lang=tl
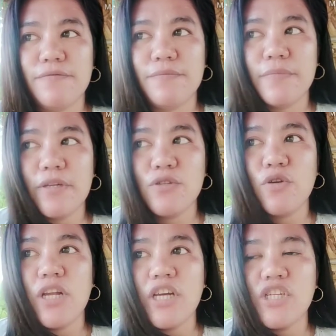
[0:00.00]
gusto ko
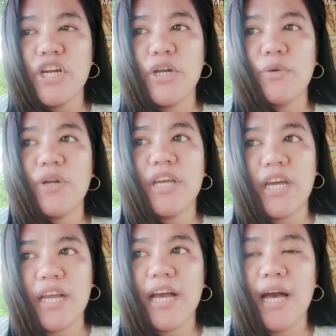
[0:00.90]
lang i-share yung nangyari
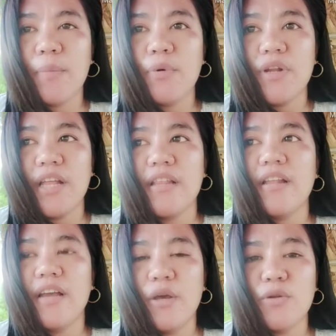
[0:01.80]
kahapon and then
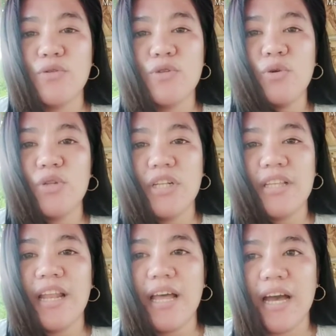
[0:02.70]
ngayon gusto ko din
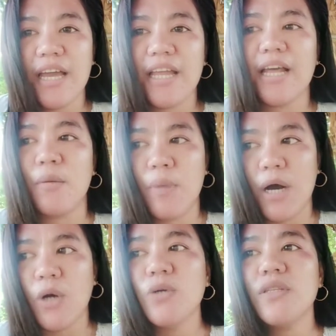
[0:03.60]
talakayin
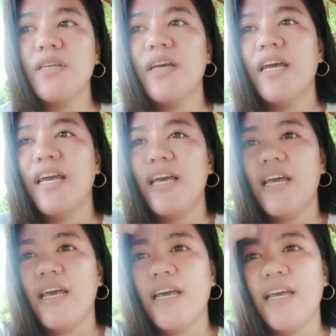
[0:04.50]
about
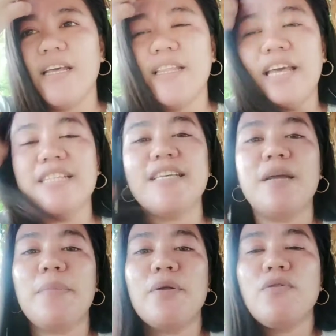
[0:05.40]
then sa
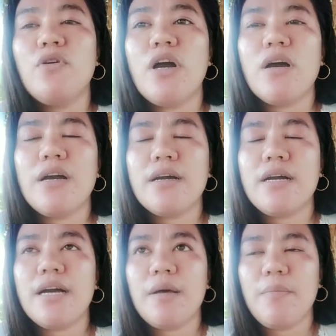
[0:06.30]
napanood ko
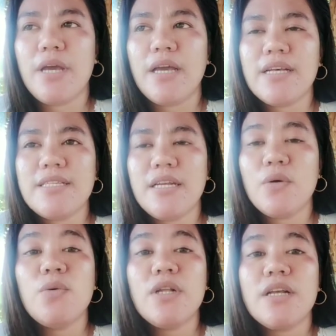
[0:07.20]
kagabi kasi
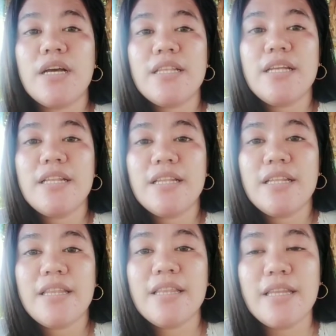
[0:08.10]
nagulat nga din
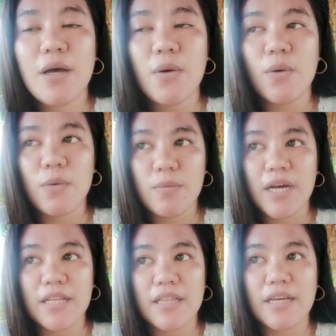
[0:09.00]
ako kung
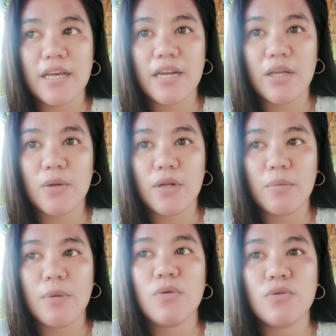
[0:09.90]
bakit nangyari yun
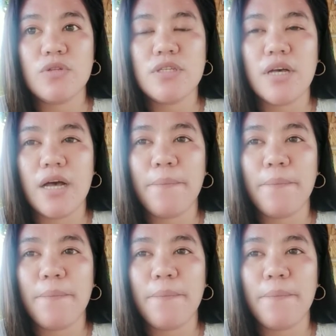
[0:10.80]
about dun sa